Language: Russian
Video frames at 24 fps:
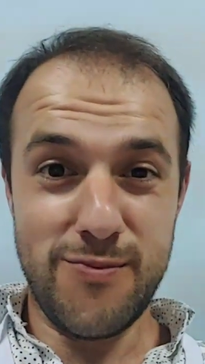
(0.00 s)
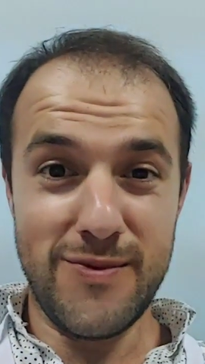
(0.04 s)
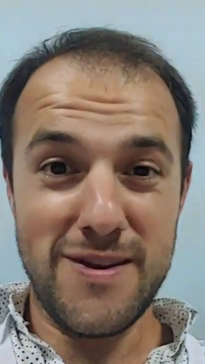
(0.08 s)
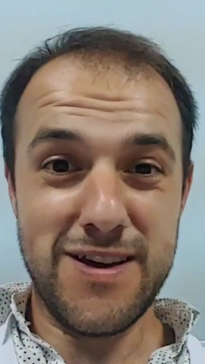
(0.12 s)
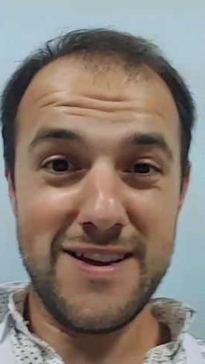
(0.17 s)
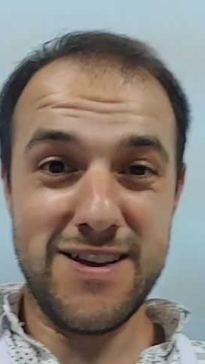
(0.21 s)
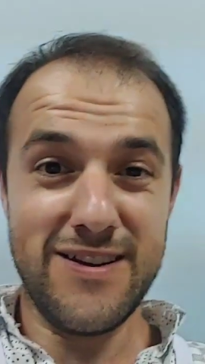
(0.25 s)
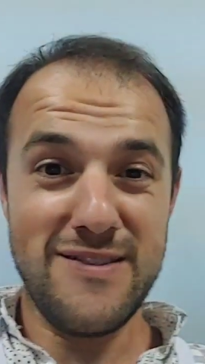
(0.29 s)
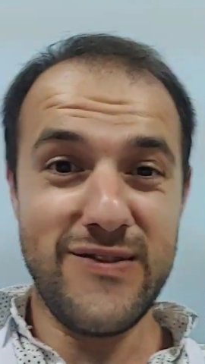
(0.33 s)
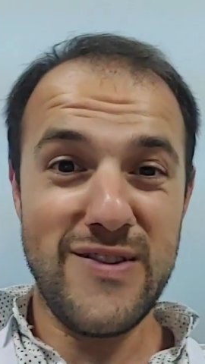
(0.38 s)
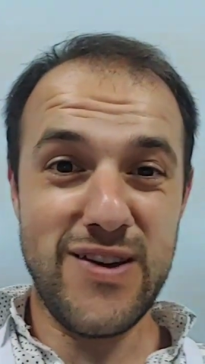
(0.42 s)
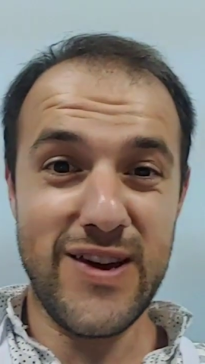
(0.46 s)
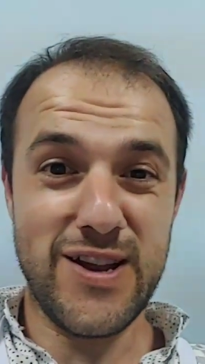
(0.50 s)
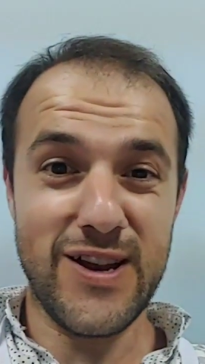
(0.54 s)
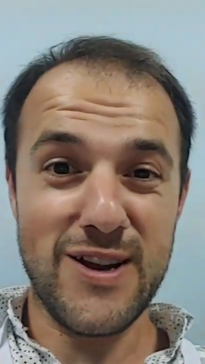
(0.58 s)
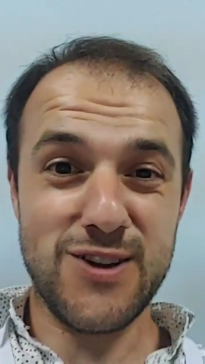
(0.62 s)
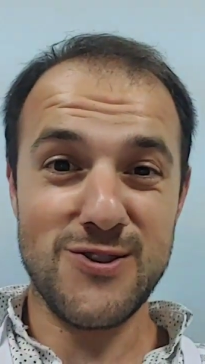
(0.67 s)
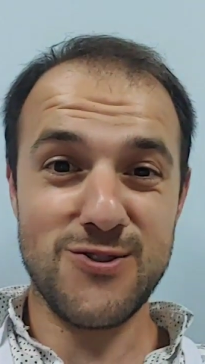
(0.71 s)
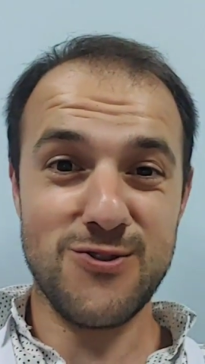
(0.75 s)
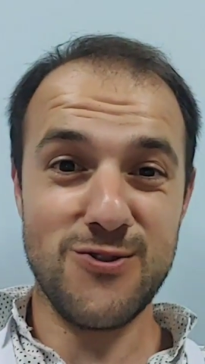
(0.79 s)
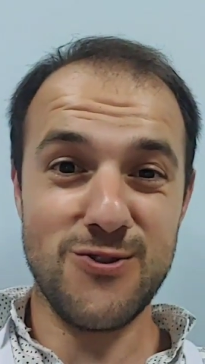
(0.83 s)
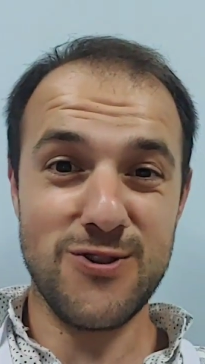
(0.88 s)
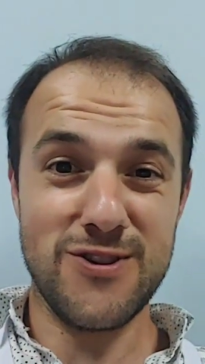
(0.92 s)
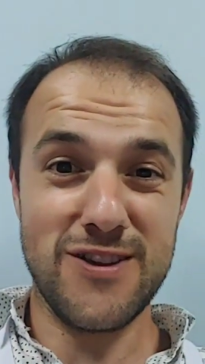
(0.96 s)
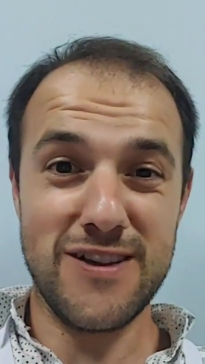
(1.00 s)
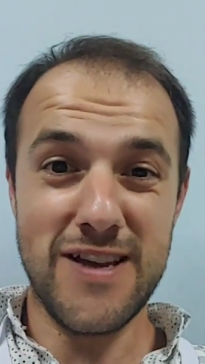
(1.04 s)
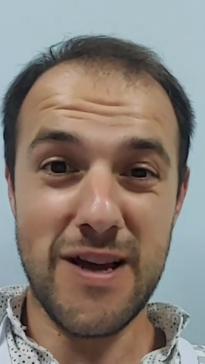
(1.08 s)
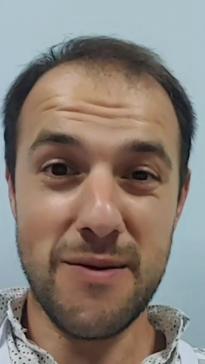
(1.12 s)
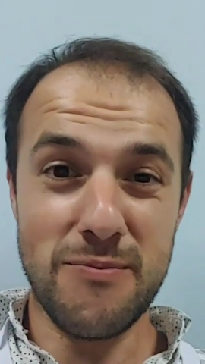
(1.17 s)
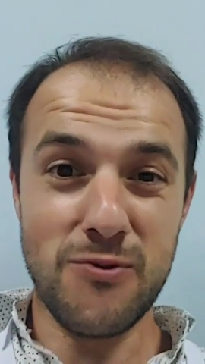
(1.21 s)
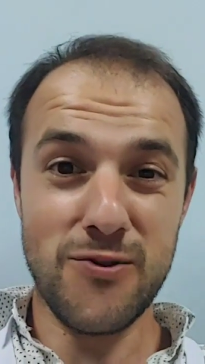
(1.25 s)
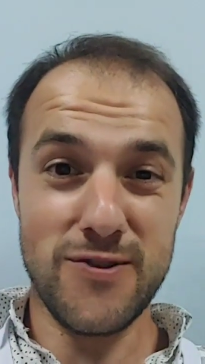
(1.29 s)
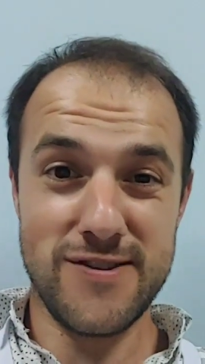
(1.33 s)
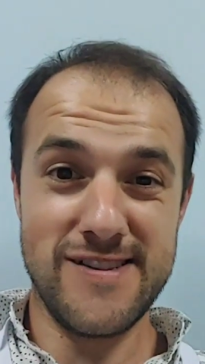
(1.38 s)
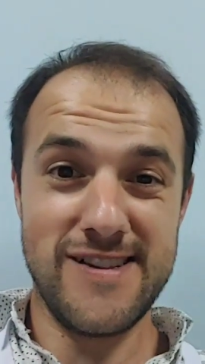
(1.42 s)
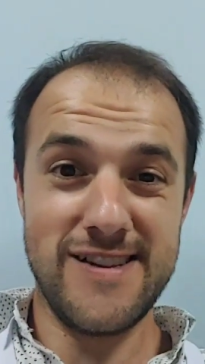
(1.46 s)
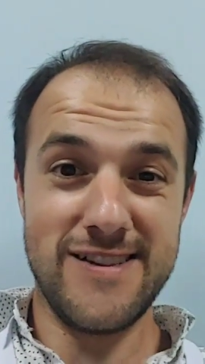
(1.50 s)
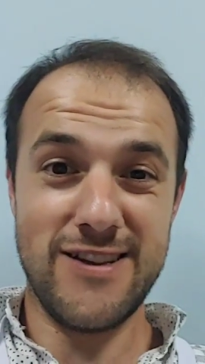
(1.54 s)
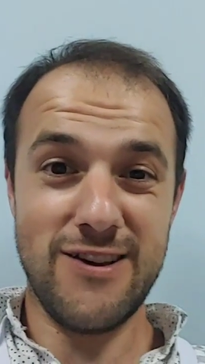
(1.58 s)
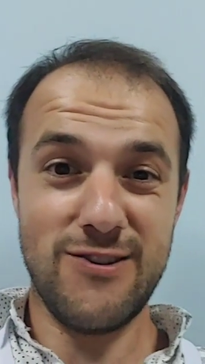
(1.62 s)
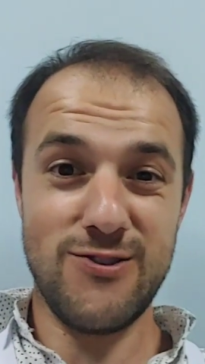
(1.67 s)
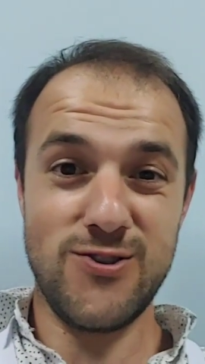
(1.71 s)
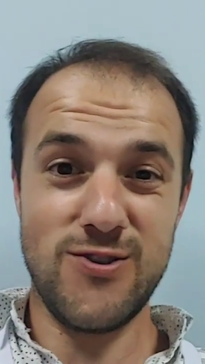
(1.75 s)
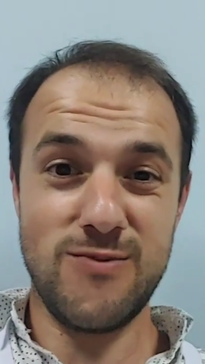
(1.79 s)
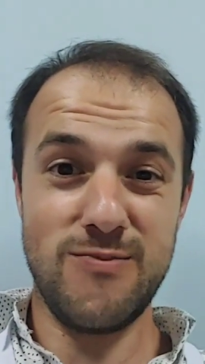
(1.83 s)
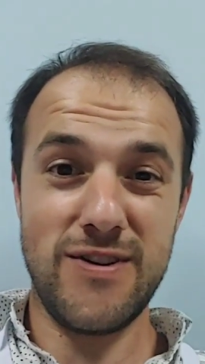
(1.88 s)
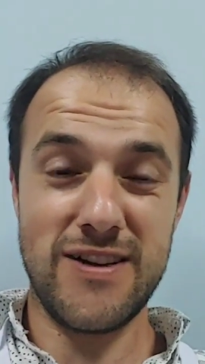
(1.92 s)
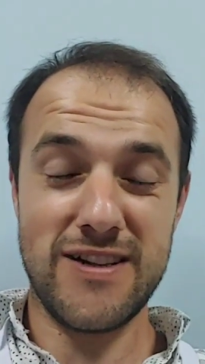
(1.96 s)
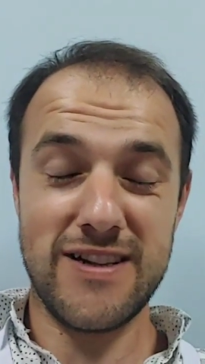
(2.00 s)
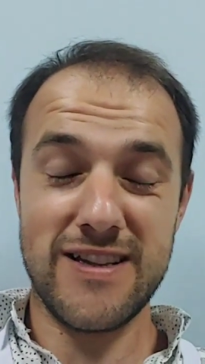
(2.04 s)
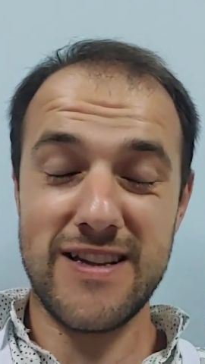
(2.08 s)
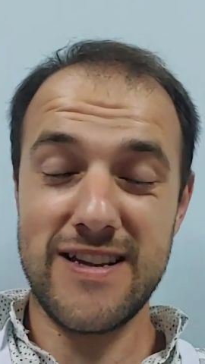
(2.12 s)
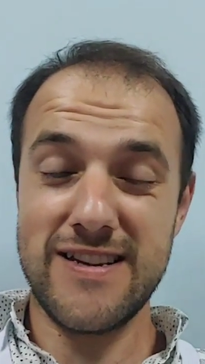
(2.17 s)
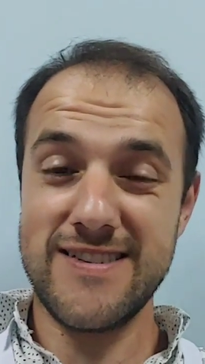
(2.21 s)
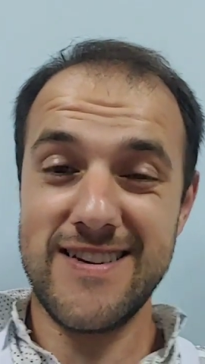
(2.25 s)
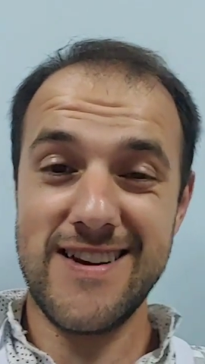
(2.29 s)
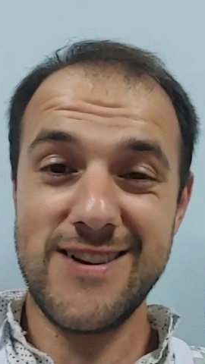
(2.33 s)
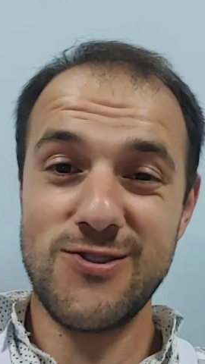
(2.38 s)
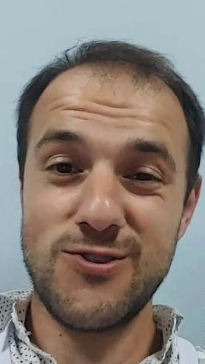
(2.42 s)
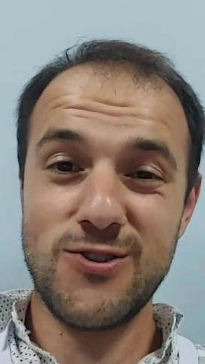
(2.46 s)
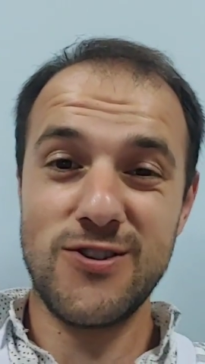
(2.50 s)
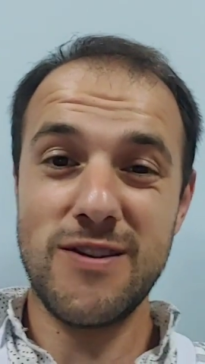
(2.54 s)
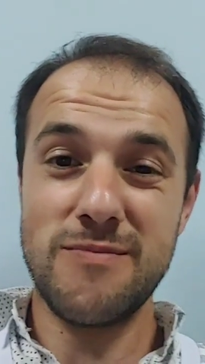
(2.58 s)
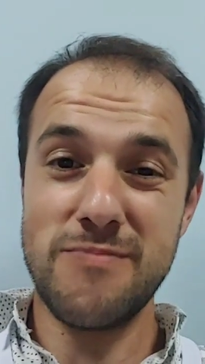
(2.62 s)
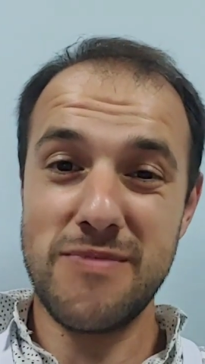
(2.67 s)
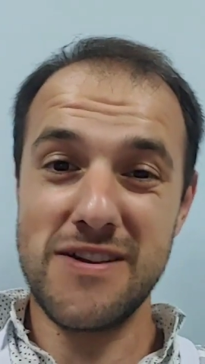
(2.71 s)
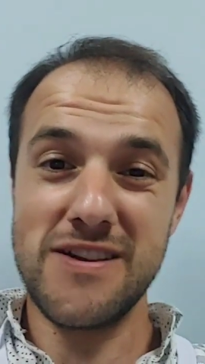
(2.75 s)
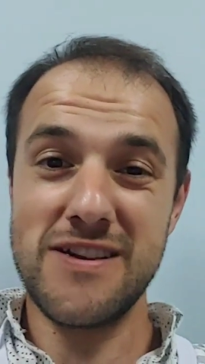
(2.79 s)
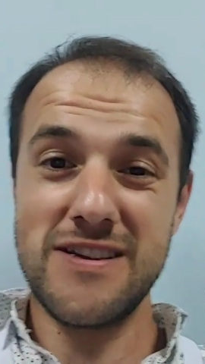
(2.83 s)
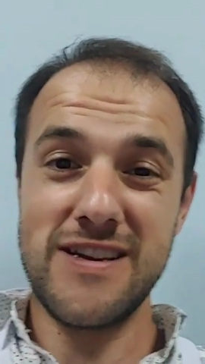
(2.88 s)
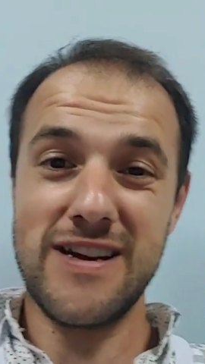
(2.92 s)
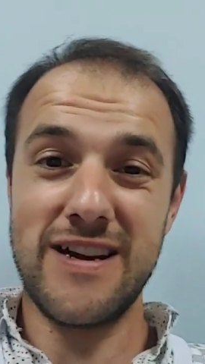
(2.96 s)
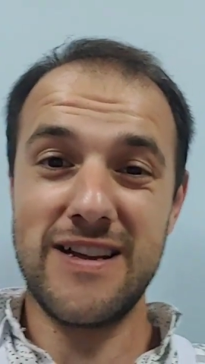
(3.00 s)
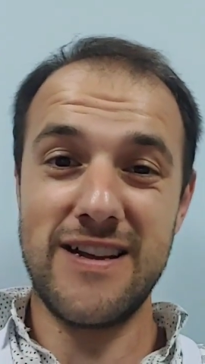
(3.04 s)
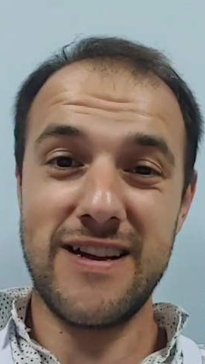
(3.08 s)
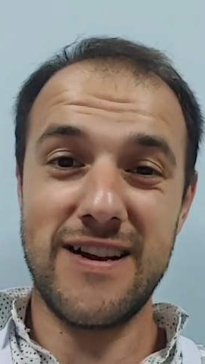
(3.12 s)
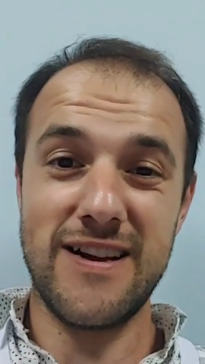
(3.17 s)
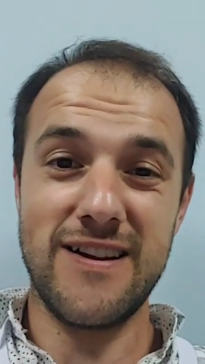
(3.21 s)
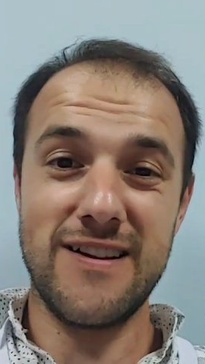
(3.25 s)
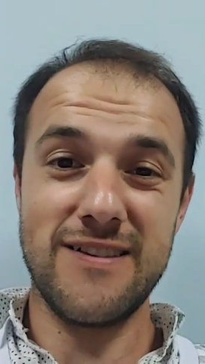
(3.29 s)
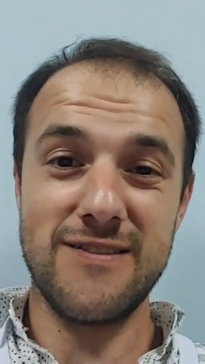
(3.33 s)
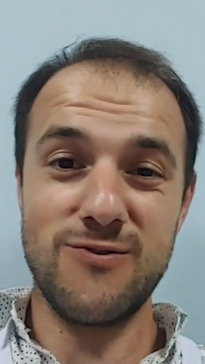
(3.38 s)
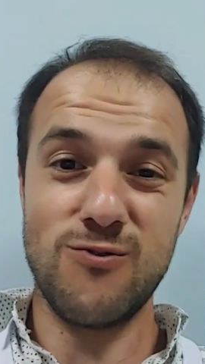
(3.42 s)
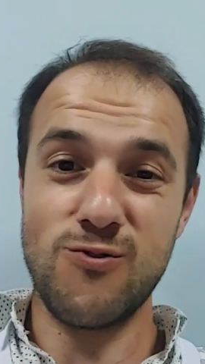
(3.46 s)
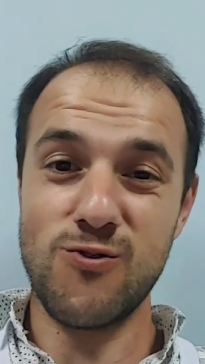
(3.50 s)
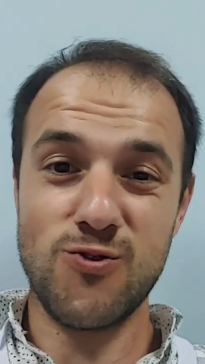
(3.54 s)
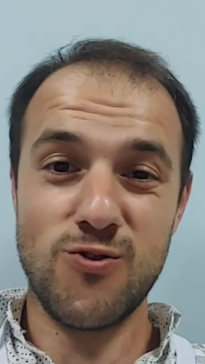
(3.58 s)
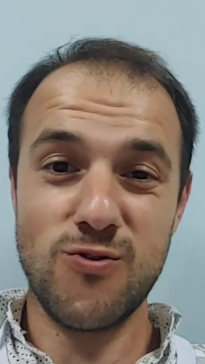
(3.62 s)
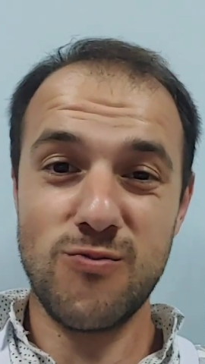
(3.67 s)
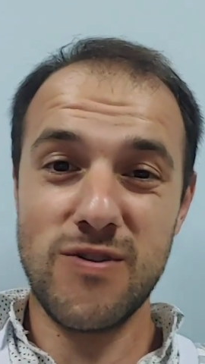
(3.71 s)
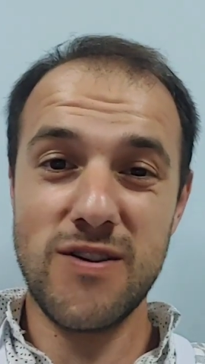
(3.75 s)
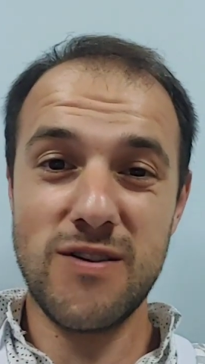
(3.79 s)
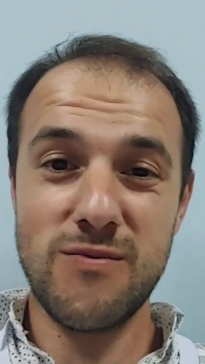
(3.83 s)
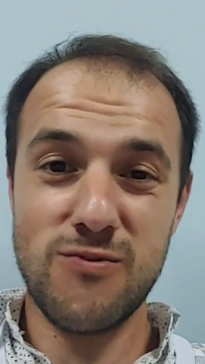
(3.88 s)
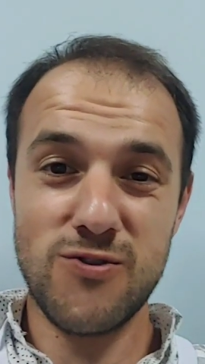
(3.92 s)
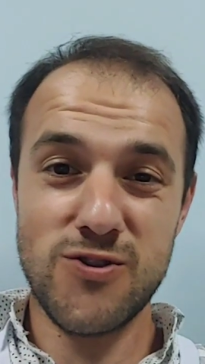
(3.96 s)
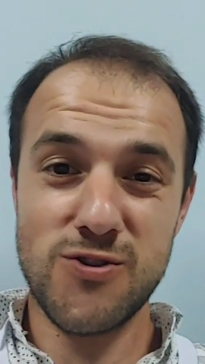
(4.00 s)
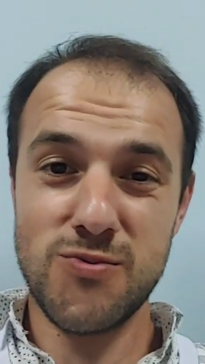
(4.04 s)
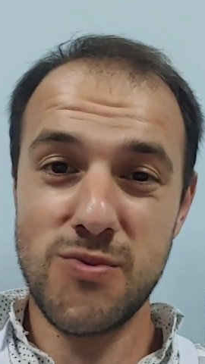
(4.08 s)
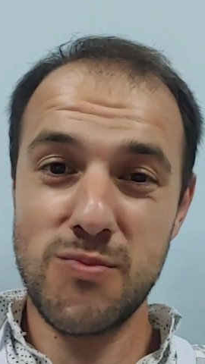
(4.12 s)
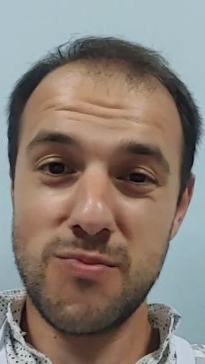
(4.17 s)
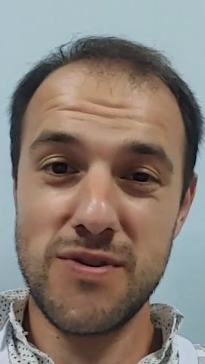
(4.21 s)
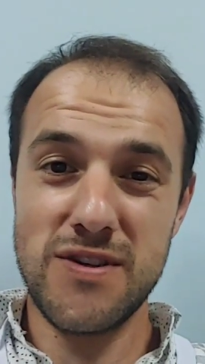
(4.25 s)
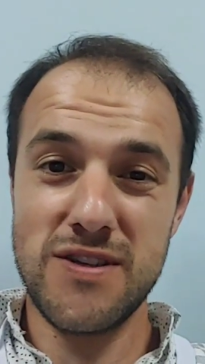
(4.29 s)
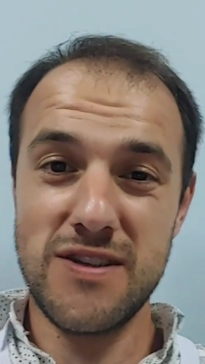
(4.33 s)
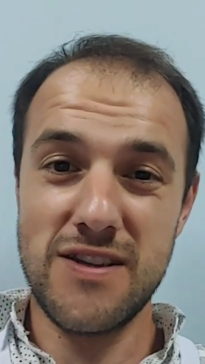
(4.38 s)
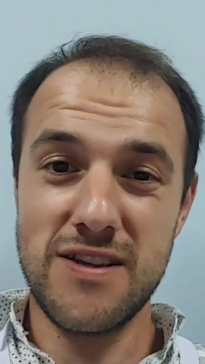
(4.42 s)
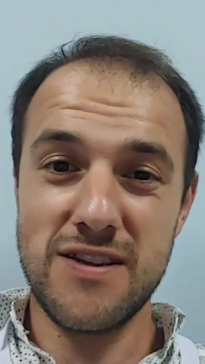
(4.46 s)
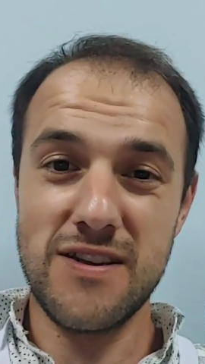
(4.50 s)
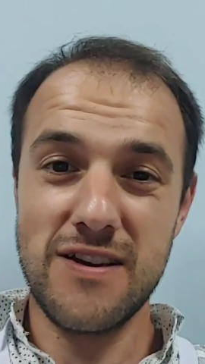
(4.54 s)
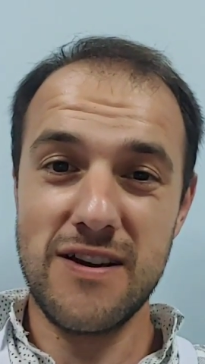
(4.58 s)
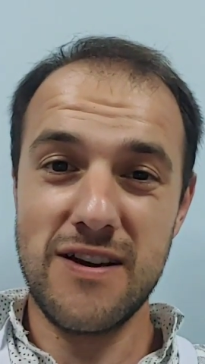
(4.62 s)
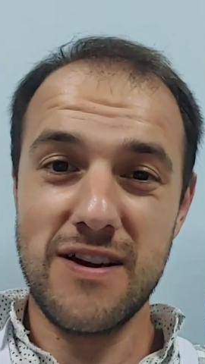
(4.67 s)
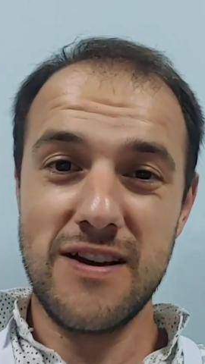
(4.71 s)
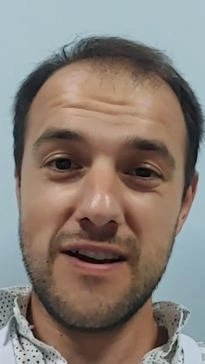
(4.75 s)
и мне не верят, что это неопознанный летающий объект. Это не значит, что инопланетяне, а то, что мы не можем объяснить.